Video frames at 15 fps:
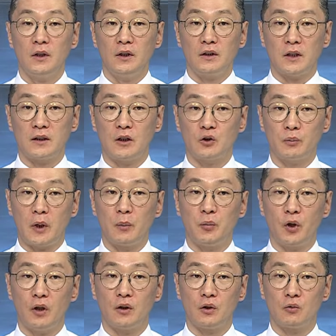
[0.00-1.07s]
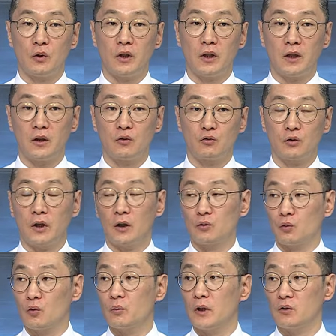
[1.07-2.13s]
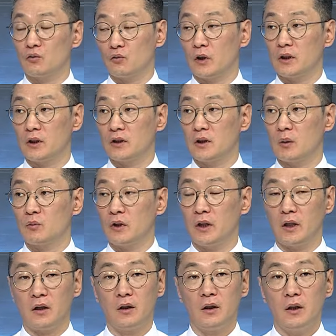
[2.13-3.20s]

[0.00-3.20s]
자사주 발표한 이후에 주가가 조정받는 구간이기 때문에